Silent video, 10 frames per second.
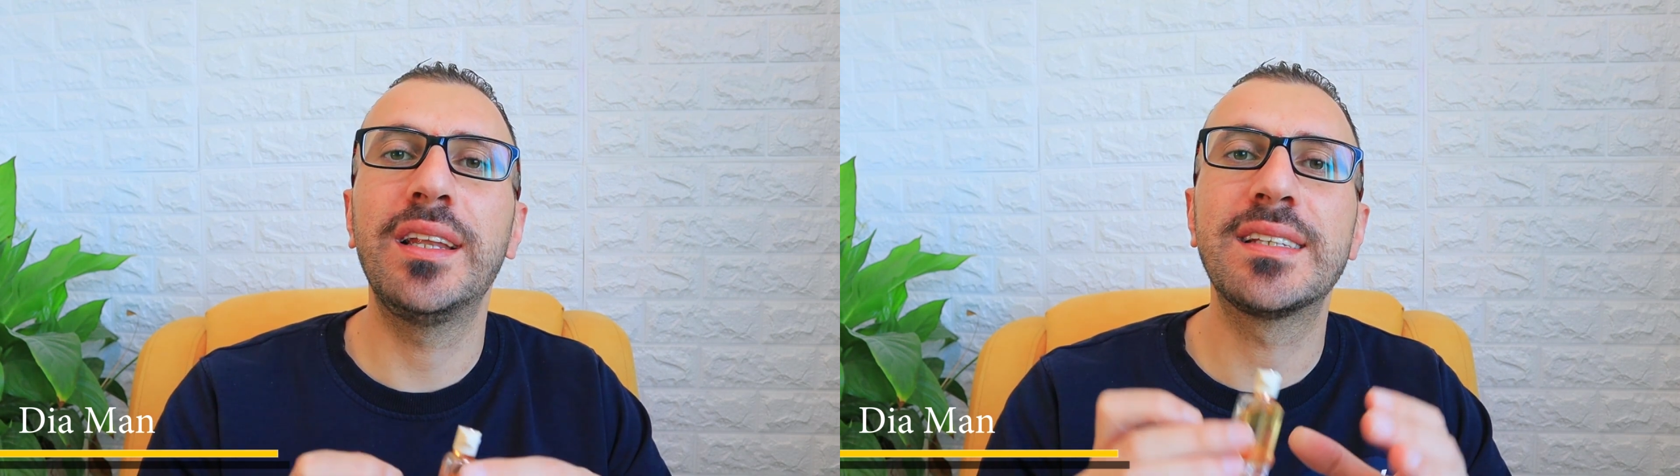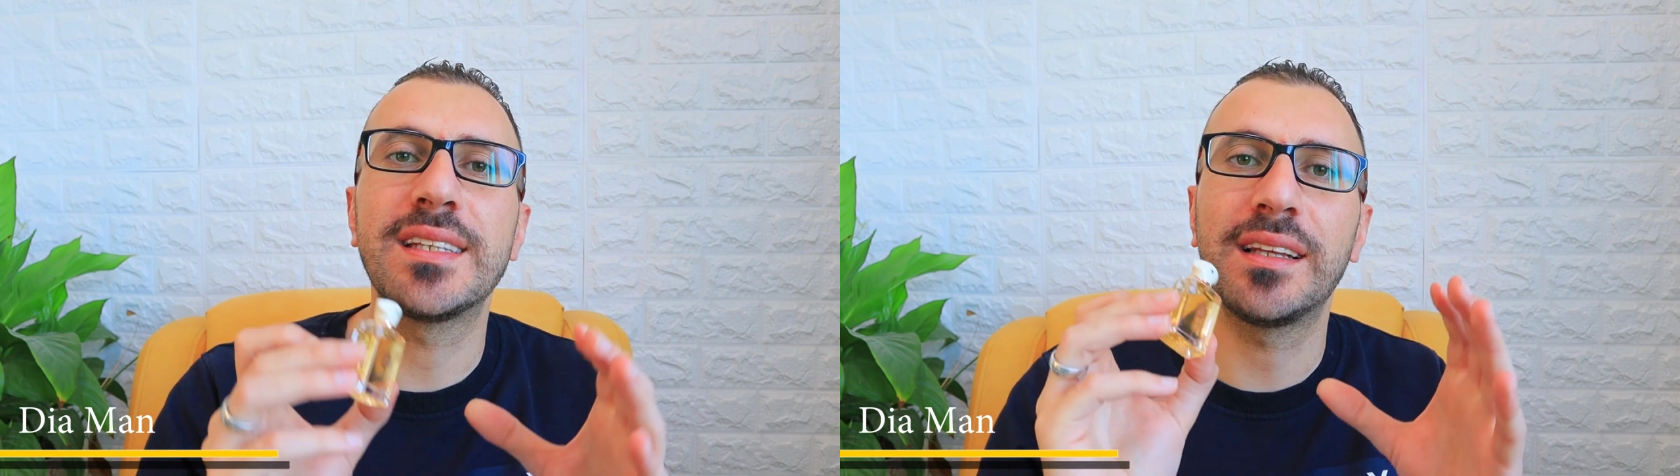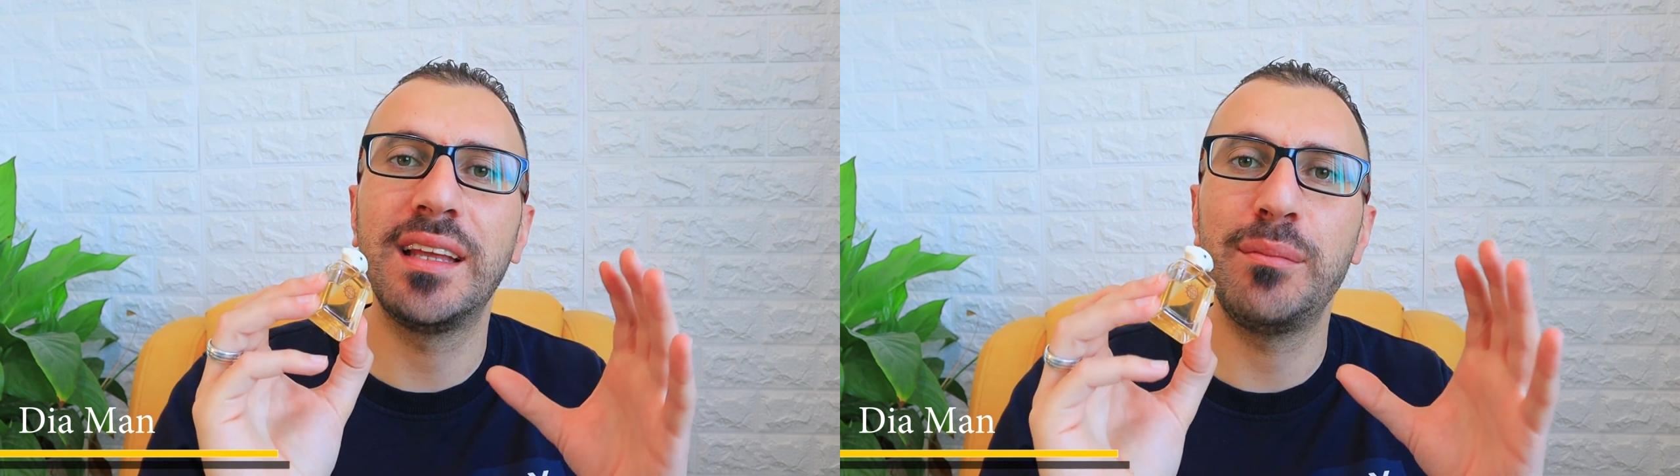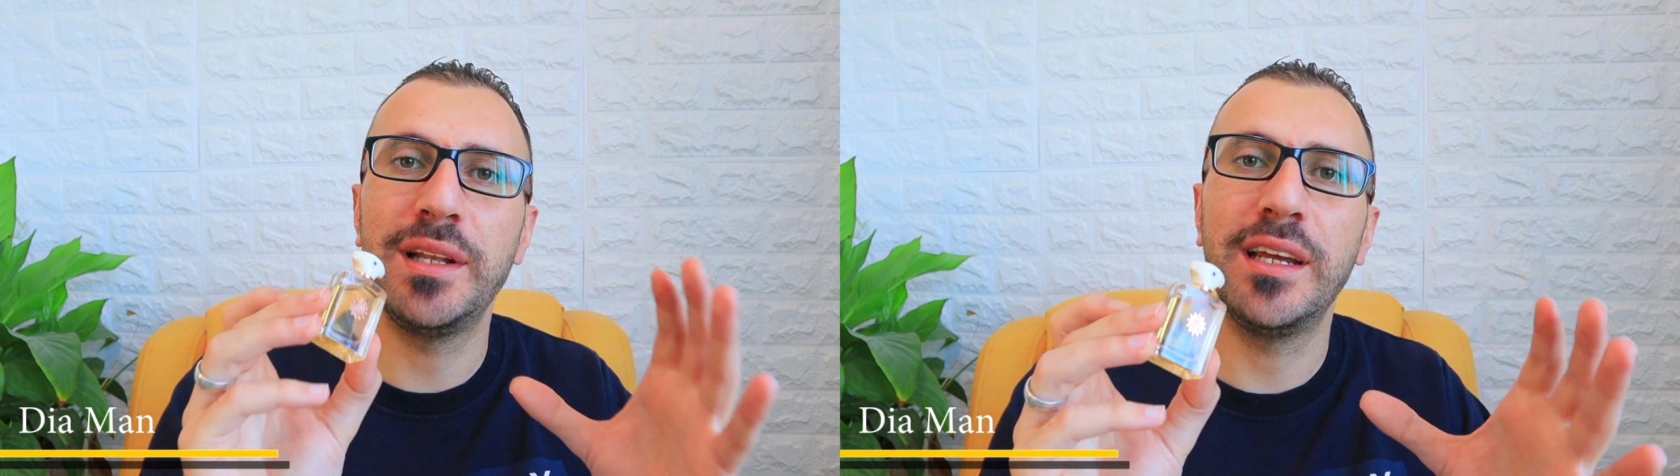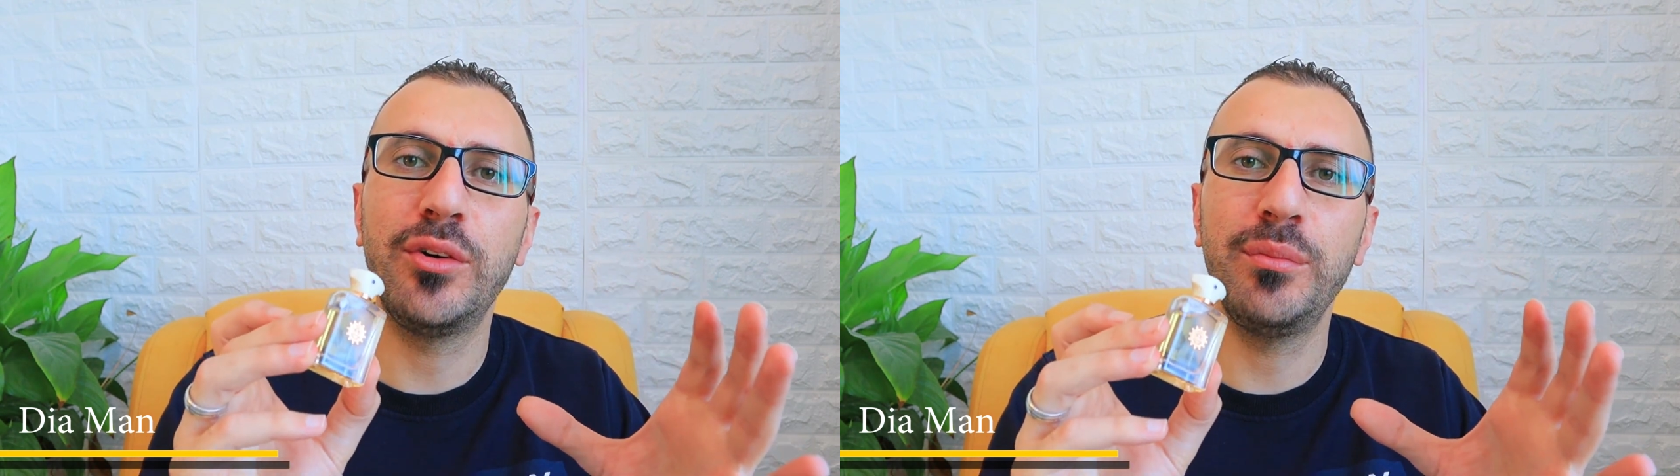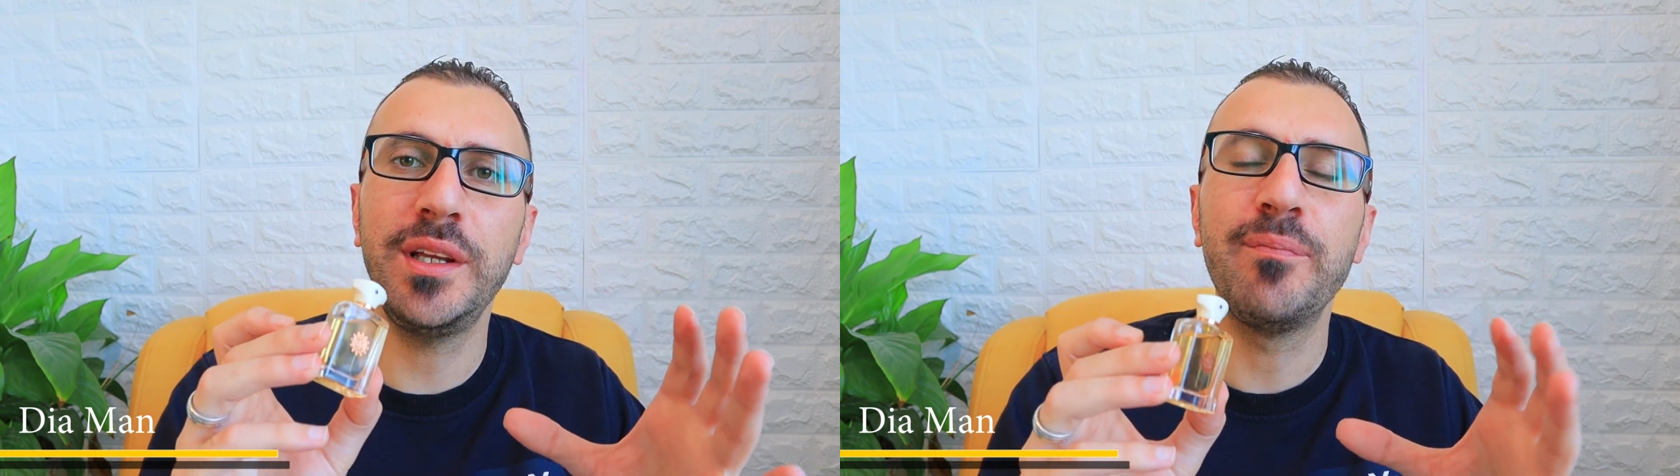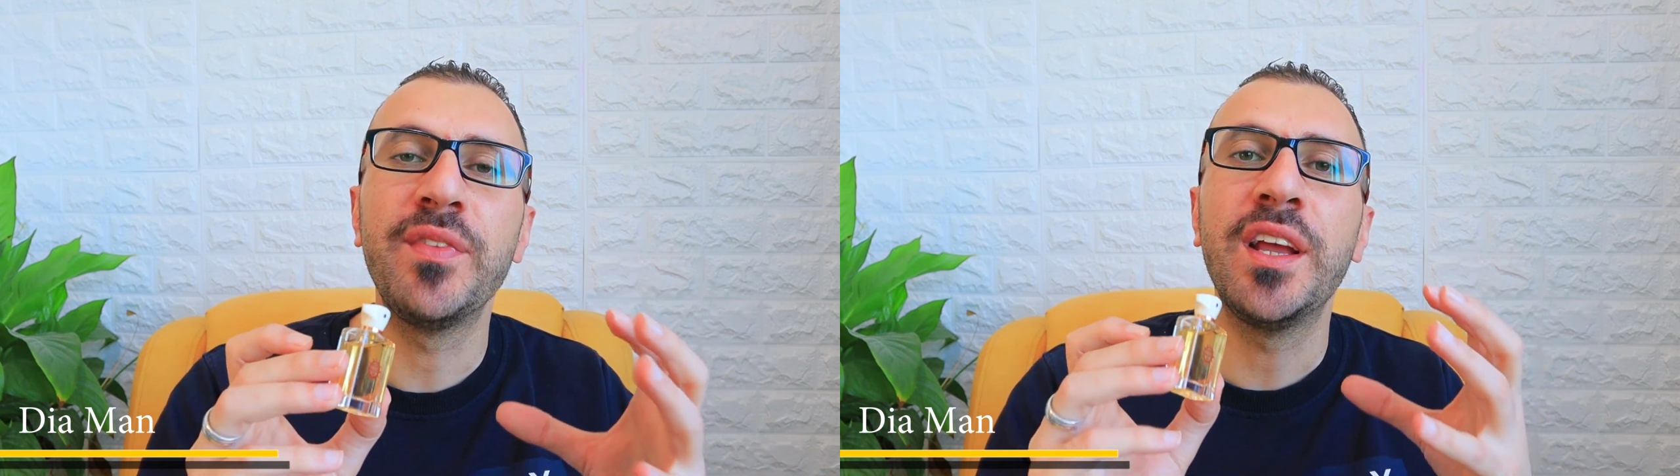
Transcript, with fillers: للاستخدام اليومي